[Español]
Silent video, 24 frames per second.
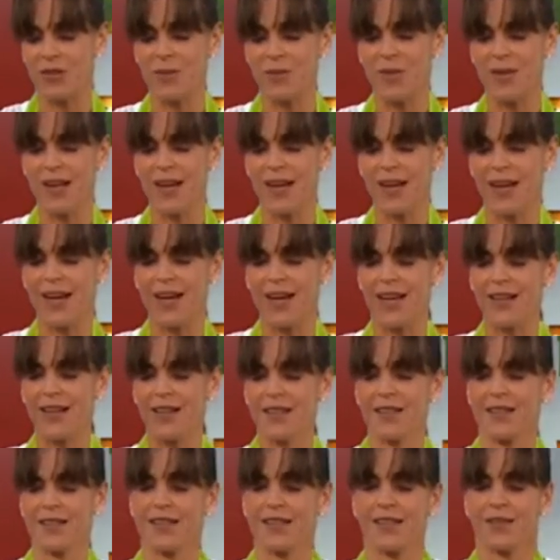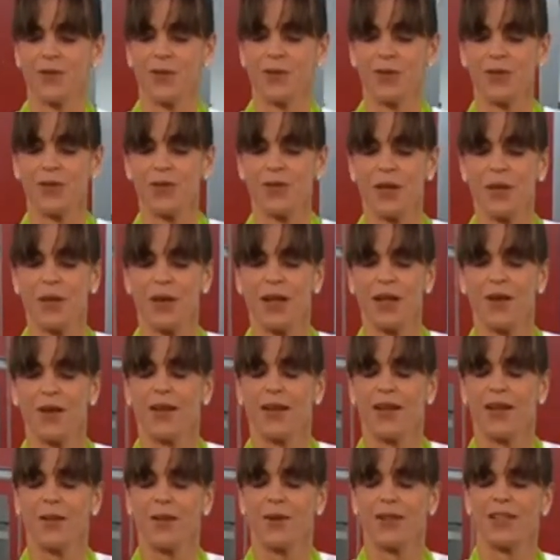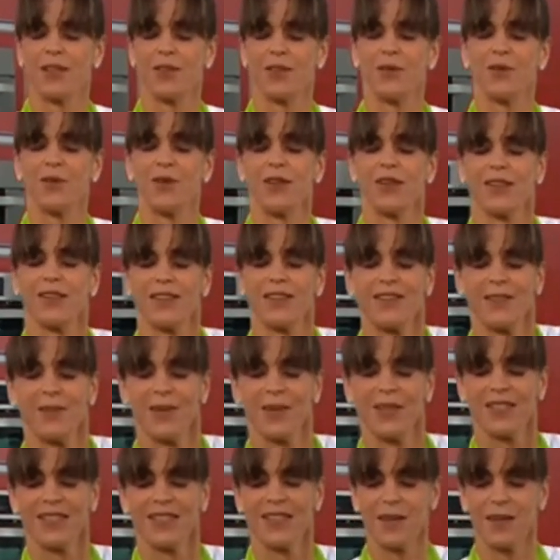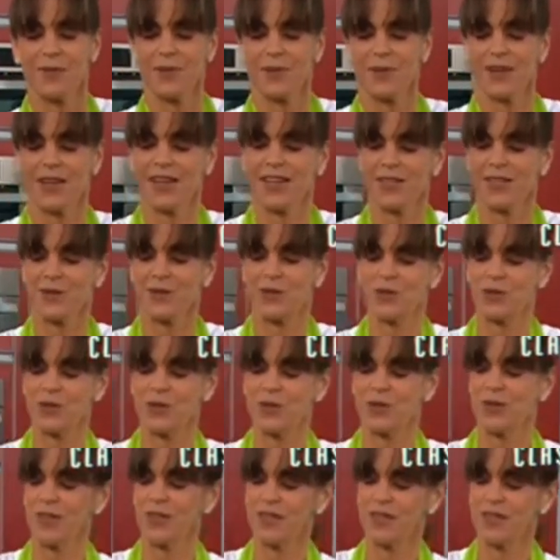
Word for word: miren acá, cuando ustedes van a ver el batidor, les voy a enseñar porque es gracioso.